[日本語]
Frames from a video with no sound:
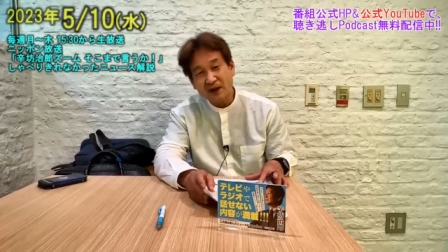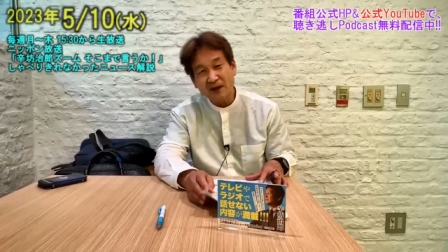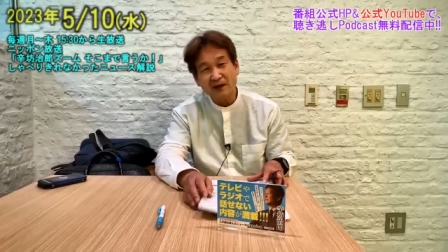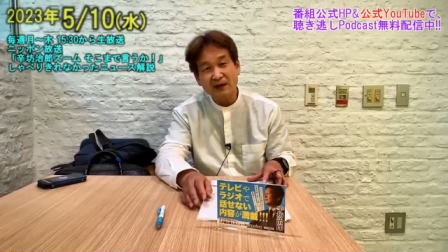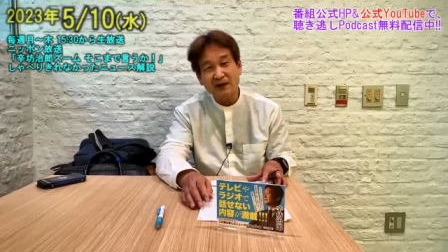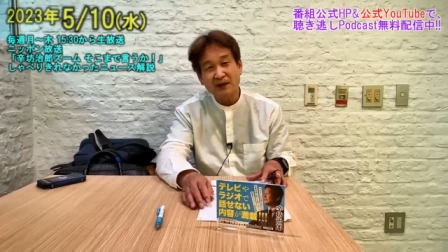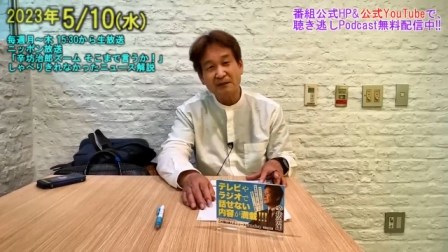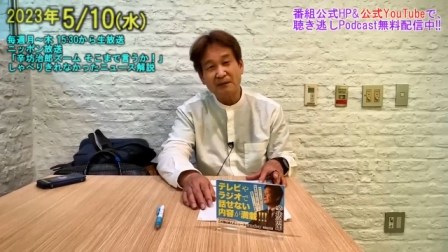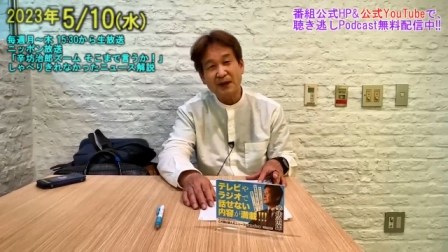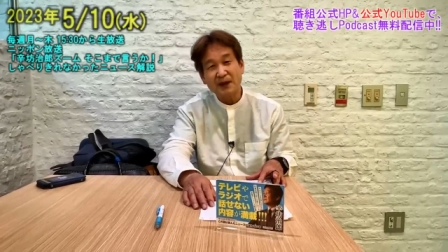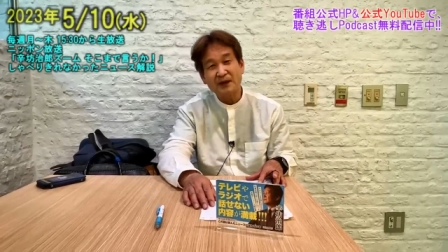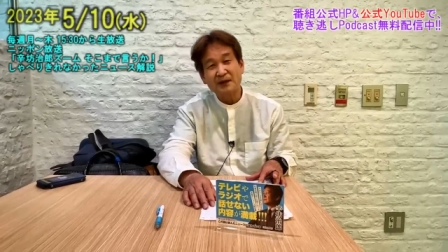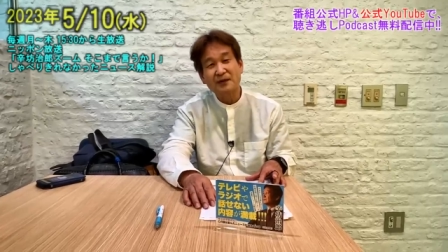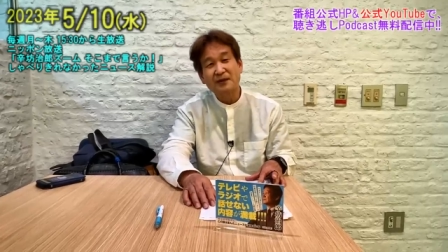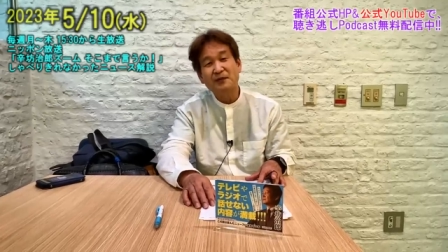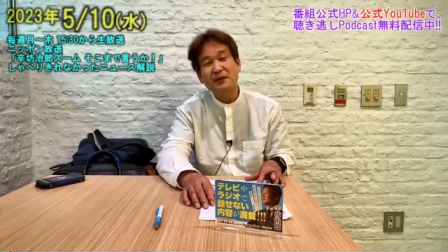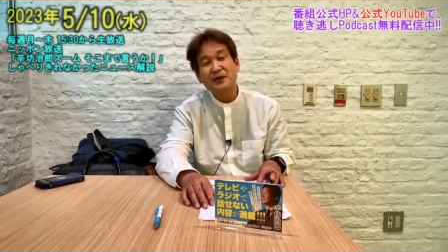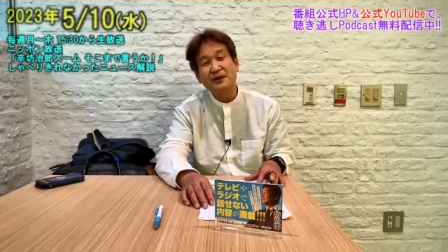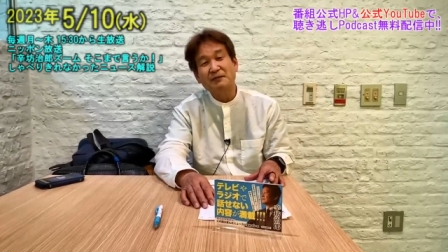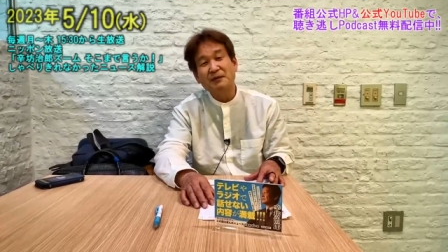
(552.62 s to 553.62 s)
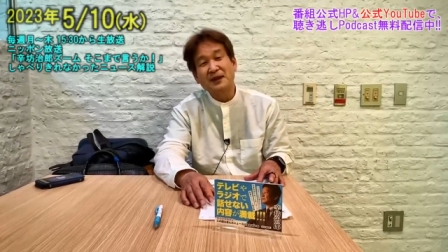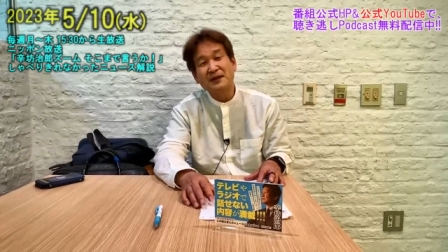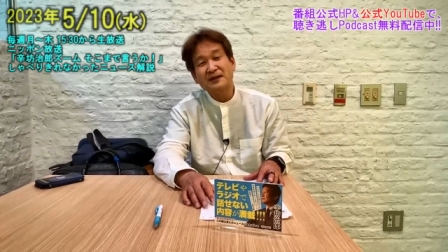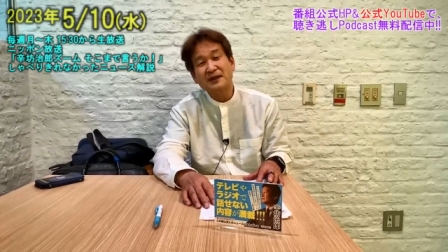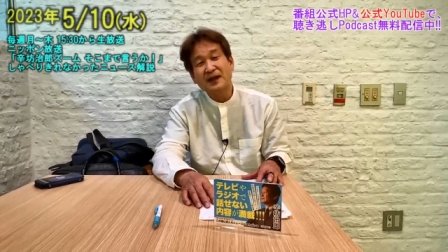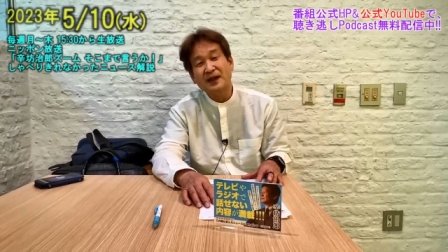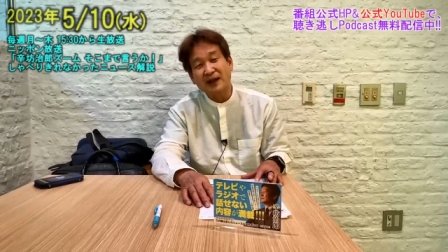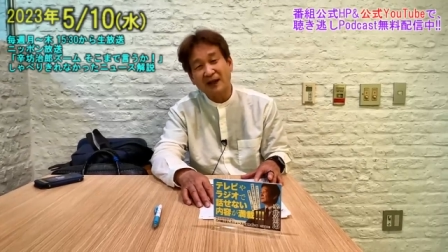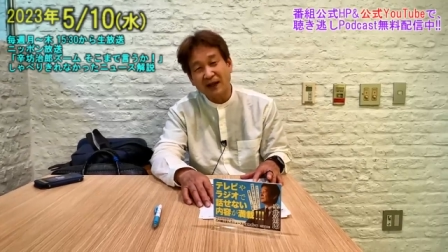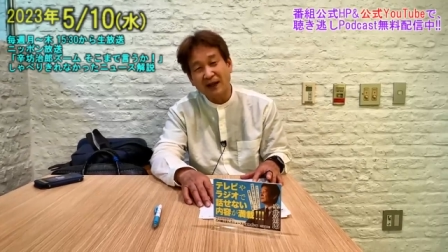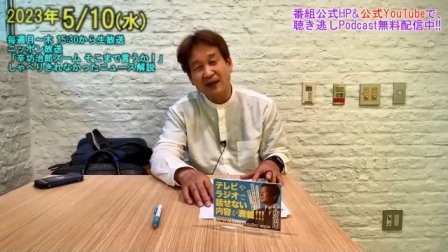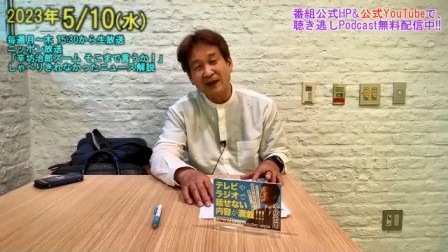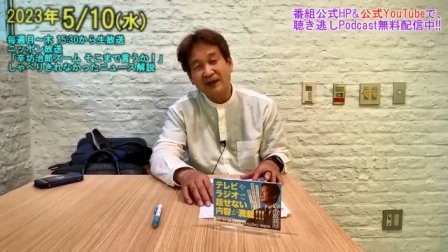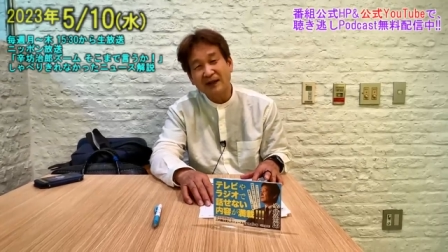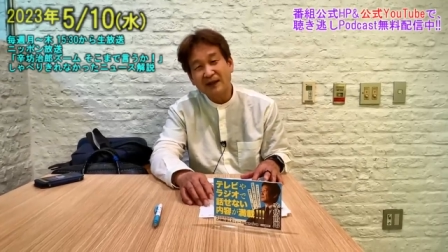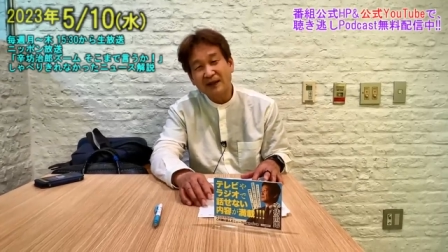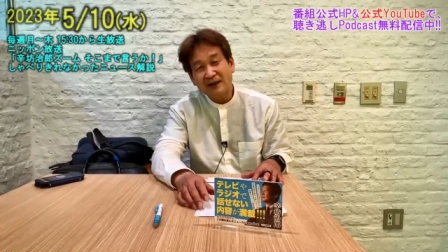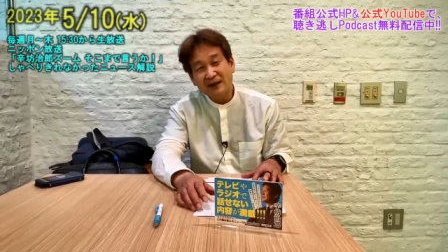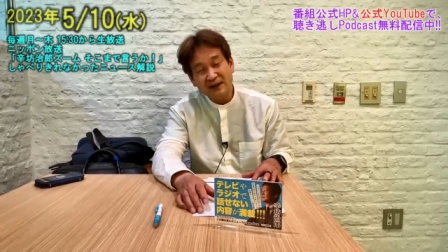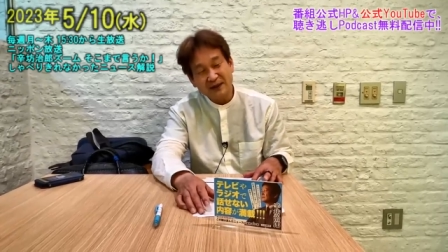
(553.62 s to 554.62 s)
立派な人もいますから
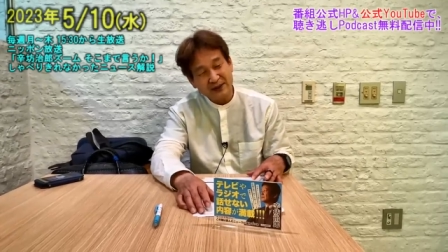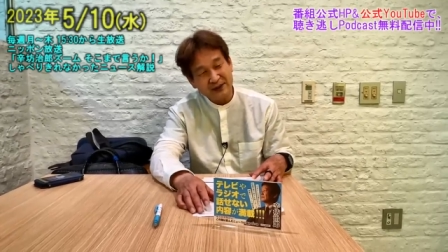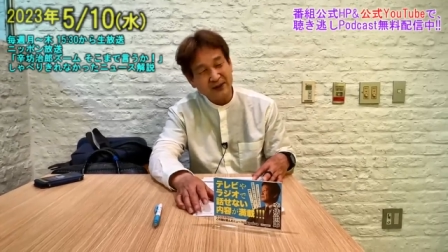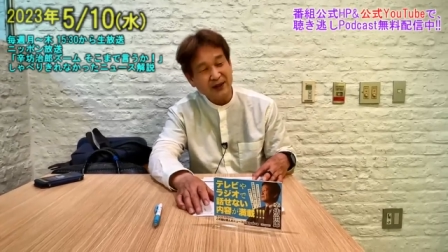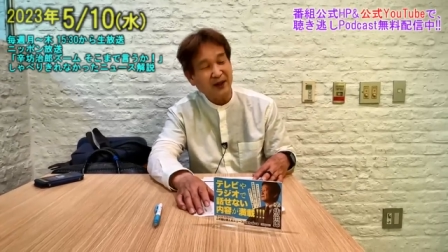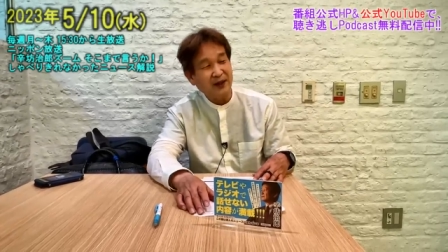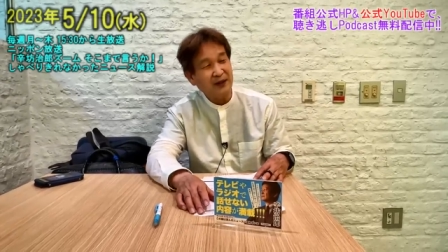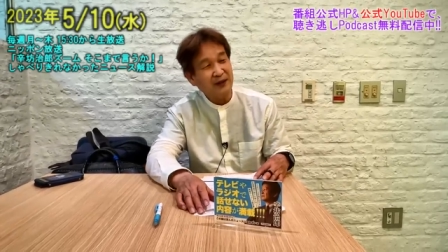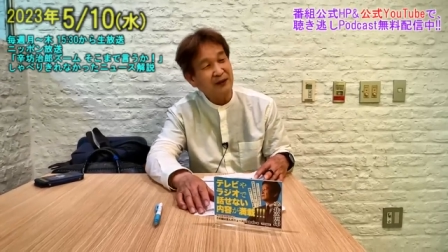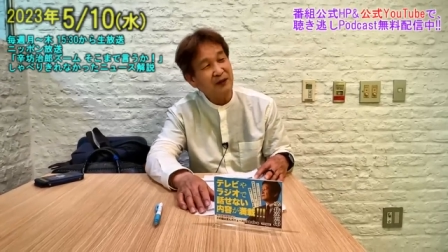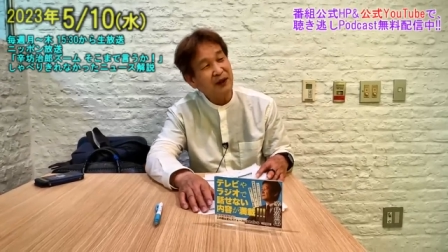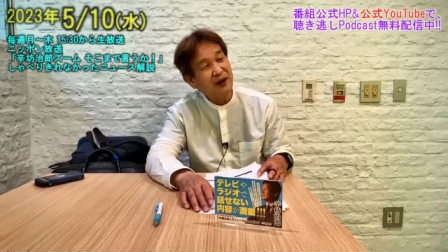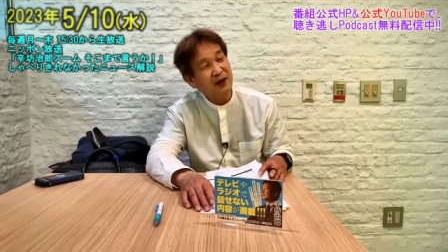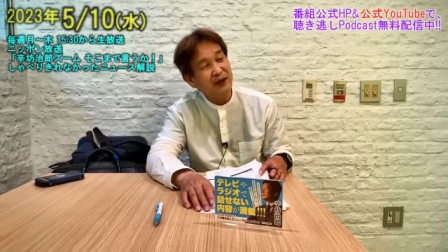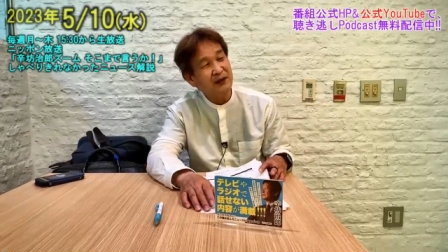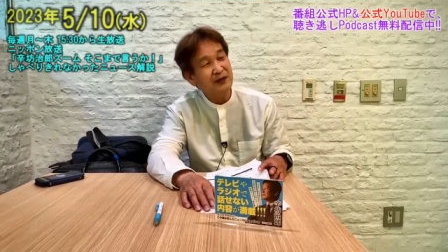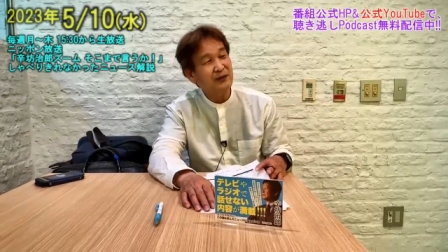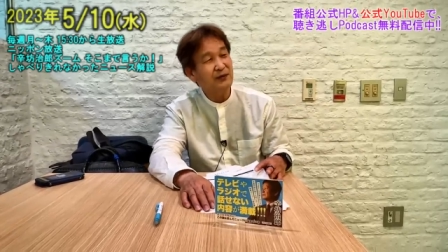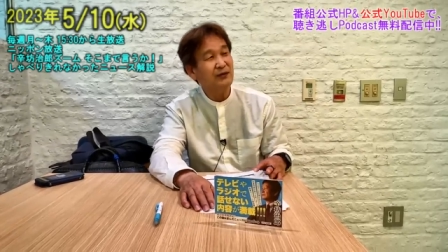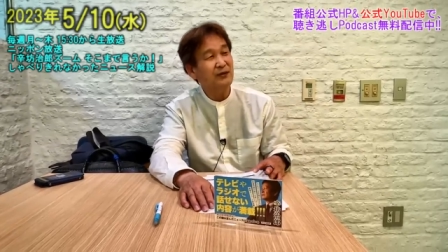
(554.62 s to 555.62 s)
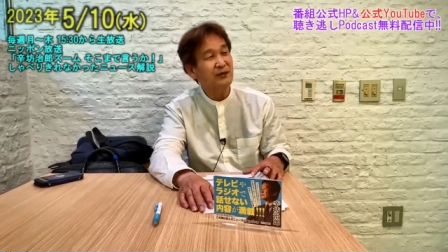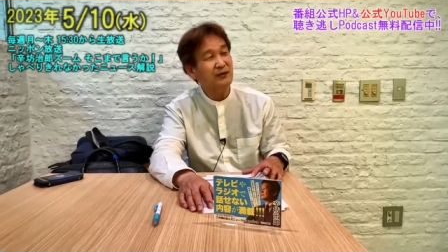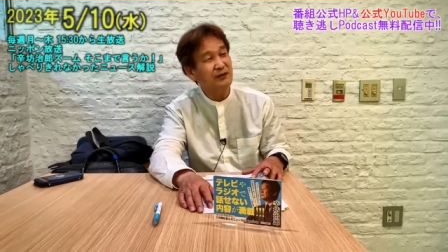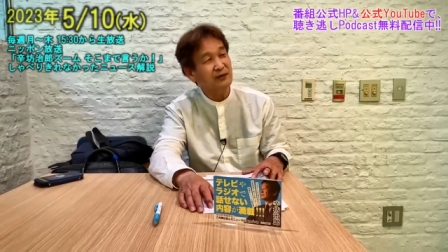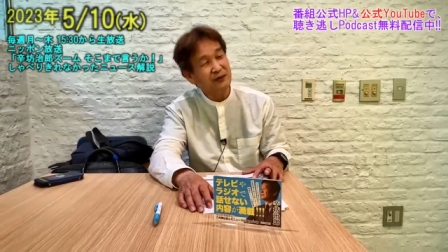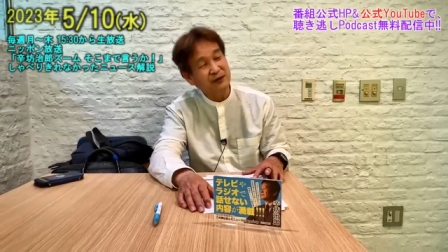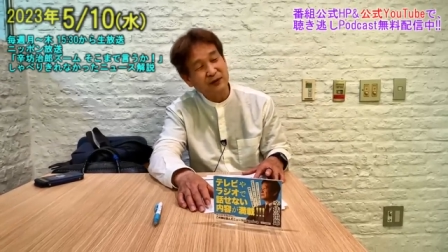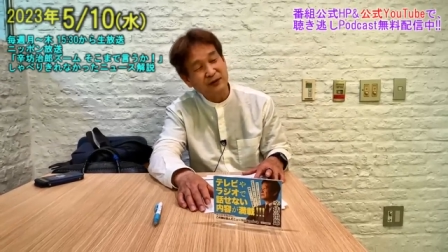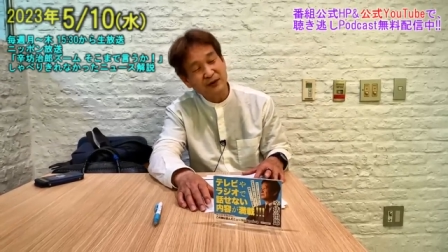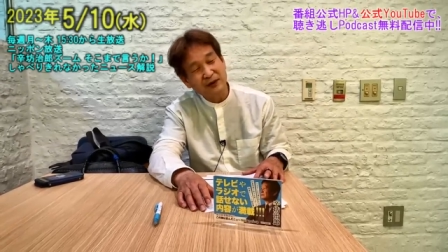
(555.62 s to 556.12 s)
一概に若い人っていうく